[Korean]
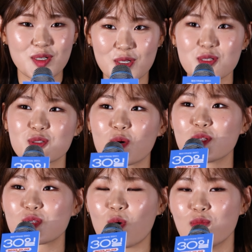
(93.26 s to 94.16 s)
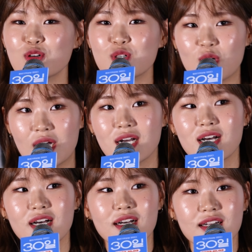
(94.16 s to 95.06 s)
그래서 저는 너무
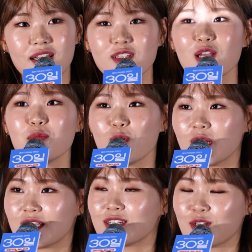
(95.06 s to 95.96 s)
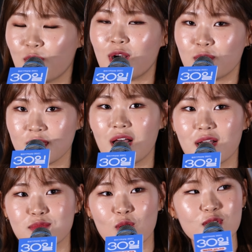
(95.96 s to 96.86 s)
탱탱볼 같은 영화라고
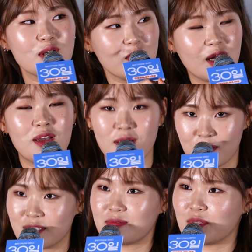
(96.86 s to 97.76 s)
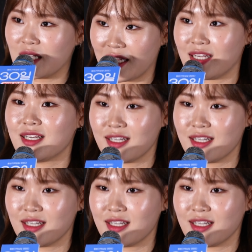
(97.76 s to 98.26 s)
생각합니다. 너무 재밌게 봤습니다.